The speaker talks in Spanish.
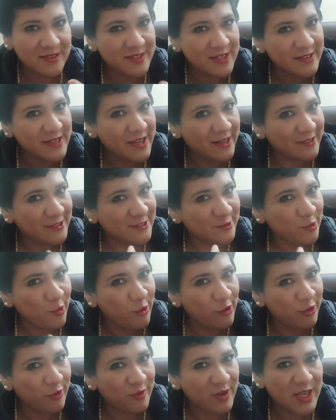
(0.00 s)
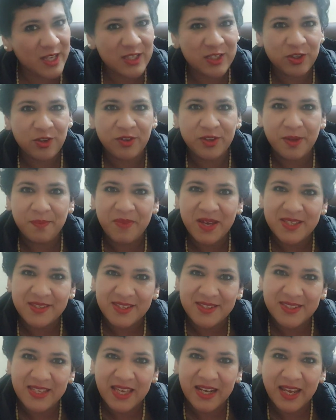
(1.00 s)
enseñarles todo esto de más
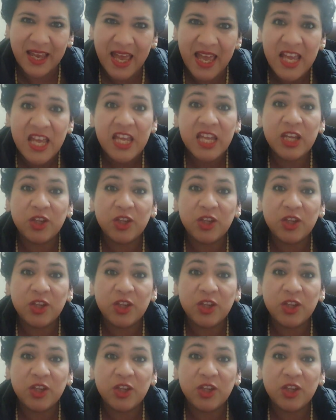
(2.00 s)
de cerca